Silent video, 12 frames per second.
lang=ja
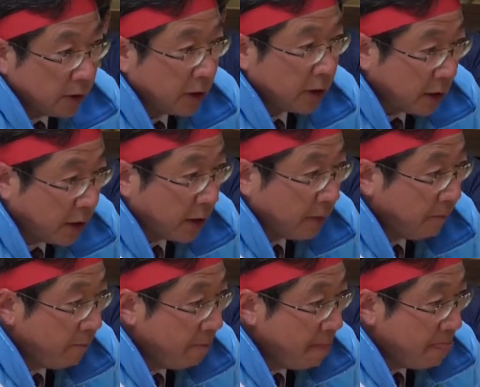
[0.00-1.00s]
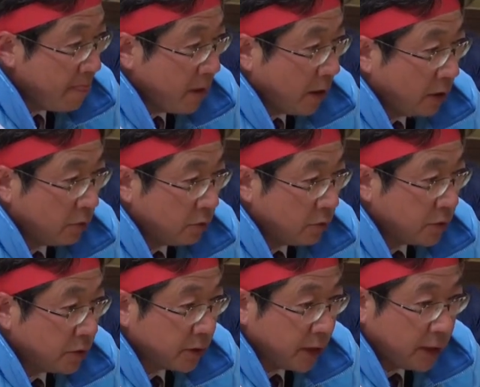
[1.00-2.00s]
ただあの
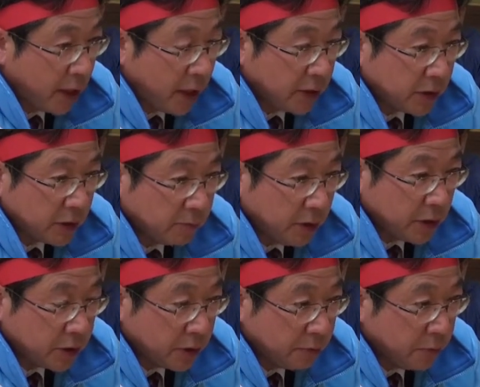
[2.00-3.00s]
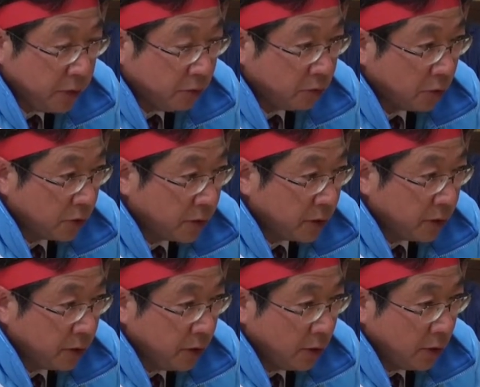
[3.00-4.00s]
実際挨拶回りしているとです
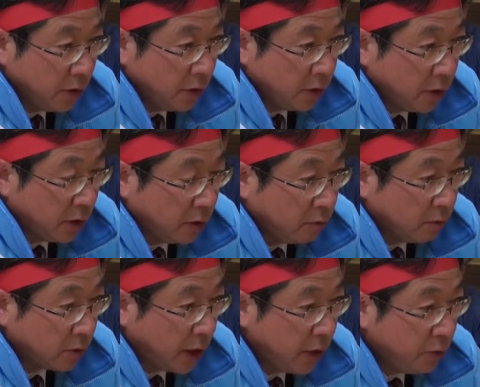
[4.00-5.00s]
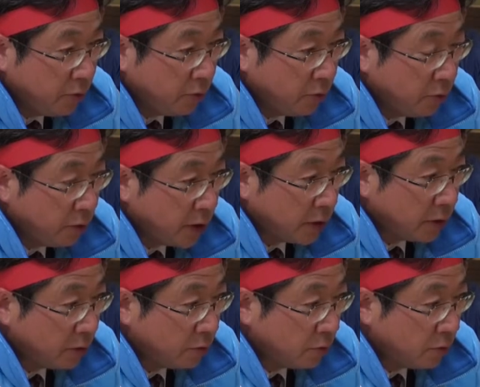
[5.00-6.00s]
ねあの介護をやっ
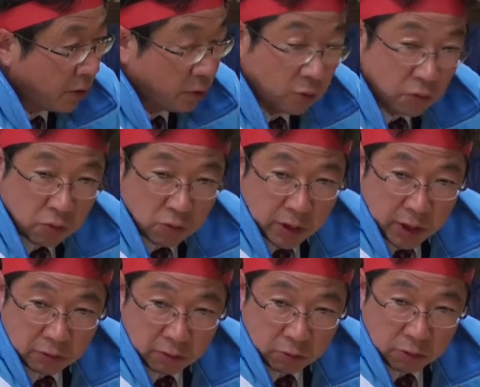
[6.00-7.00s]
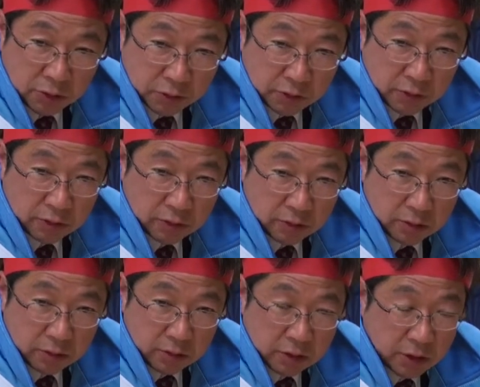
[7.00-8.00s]
てるところは老老介護が多いんです。
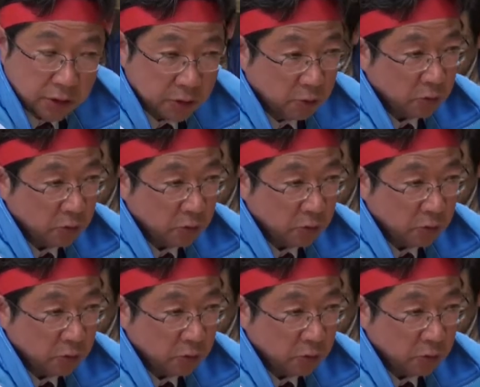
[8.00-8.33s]
で